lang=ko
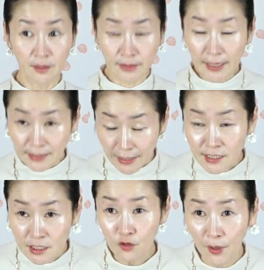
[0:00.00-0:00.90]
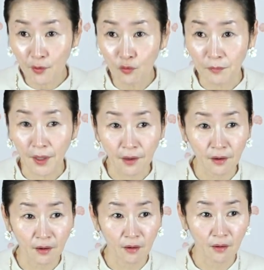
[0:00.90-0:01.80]
내 자신이
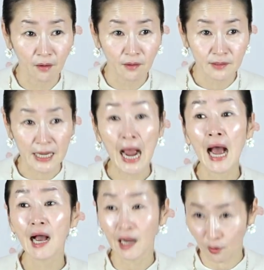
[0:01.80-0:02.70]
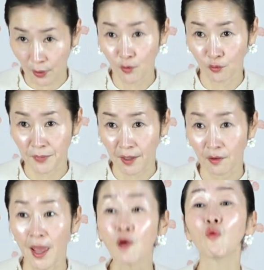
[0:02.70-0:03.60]
괴로움이에요. 자아가 괴로움이에요.
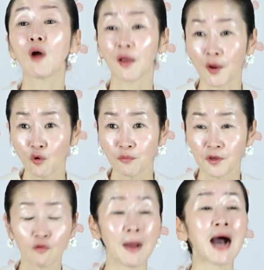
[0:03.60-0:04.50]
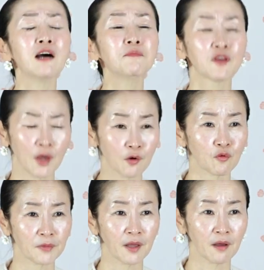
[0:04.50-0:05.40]
에고가 괴로움이고 마음이
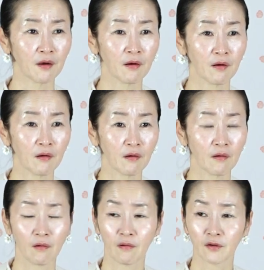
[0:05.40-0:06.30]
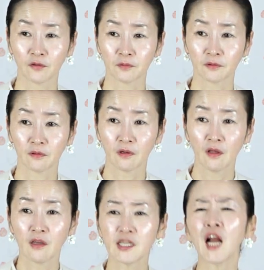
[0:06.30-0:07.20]
괴로움이에요. 여러분
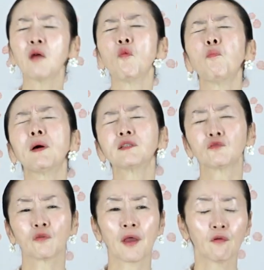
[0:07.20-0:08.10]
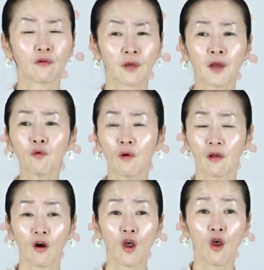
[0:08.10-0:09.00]
사랑 못 받아서 괴로,
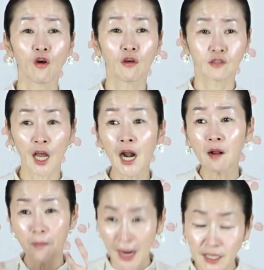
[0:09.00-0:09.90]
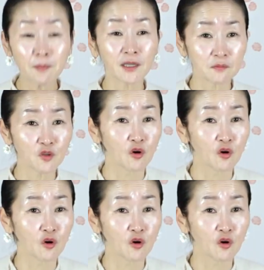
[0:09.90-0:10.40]
괴로워요. 사랑을 많이 받으면